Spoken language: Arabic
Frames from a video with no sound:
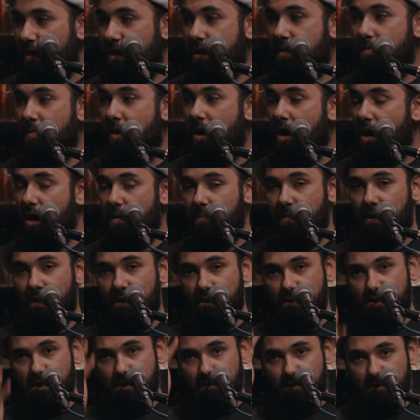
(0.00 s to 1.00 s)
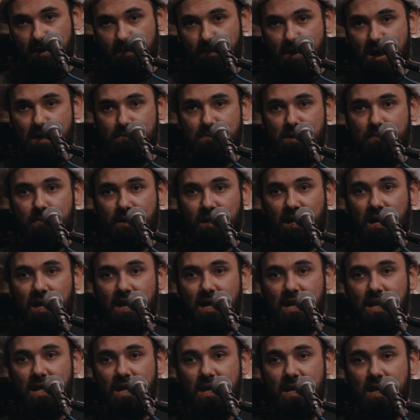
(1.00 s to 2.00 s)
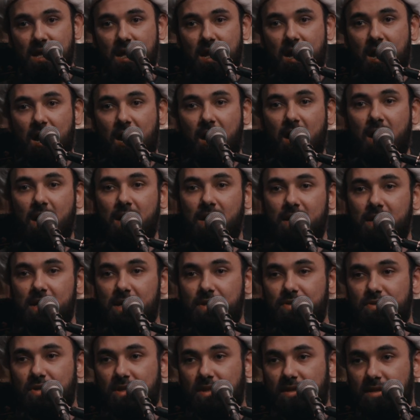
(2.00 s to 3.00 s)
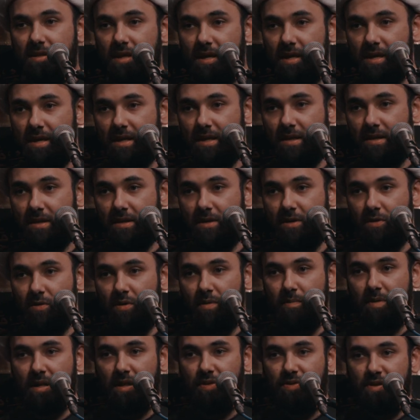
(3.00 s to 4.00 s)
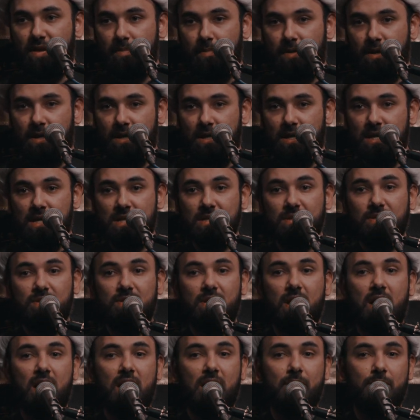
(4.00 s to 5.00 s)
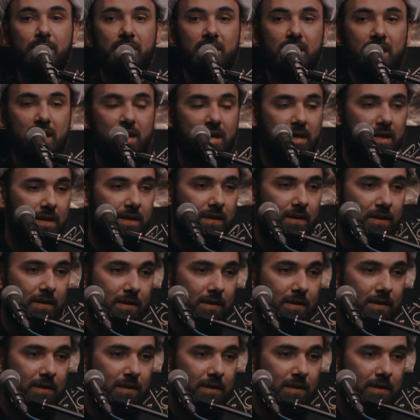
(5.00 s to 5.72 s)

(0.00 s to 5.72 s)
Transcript: اماما، اذا الامامه مرحله عاليه جدا ومرتبه ساميه.